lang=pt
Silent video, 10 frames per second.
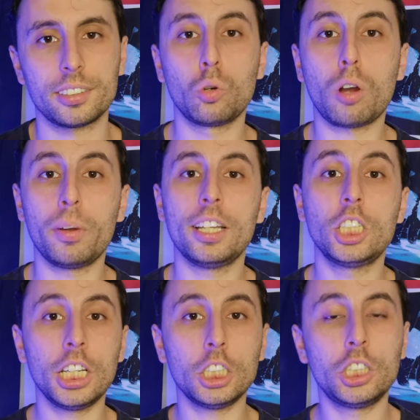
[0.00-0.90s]
do qual ele
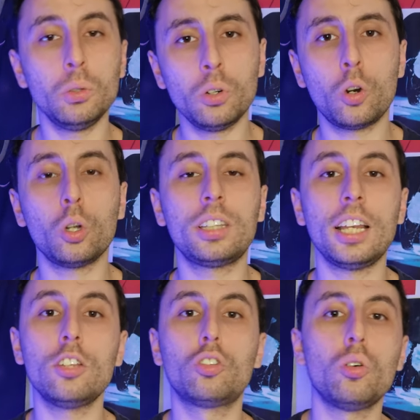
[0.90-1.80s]
dirigiu,
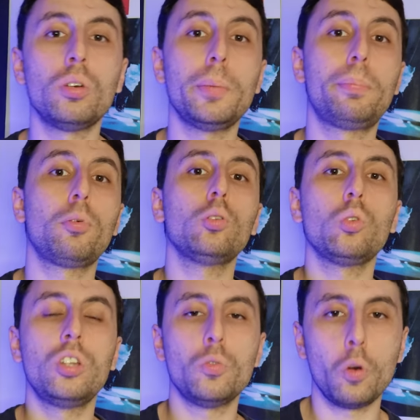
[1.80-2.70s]
roteirizou e
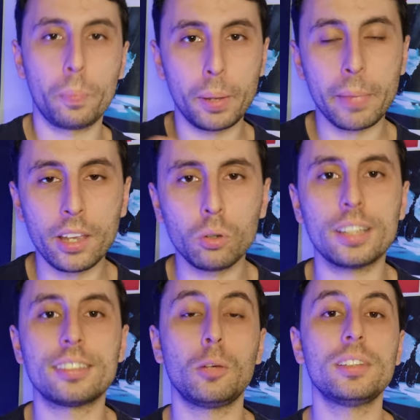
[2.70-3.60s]
produziu o primeiro,
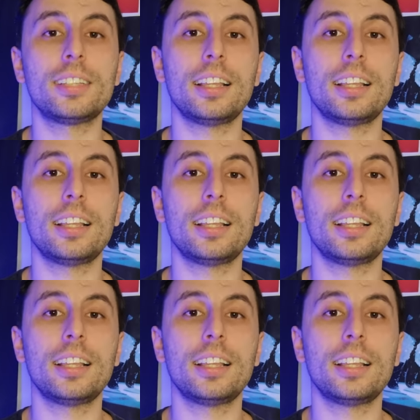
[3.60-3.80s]
que saiu em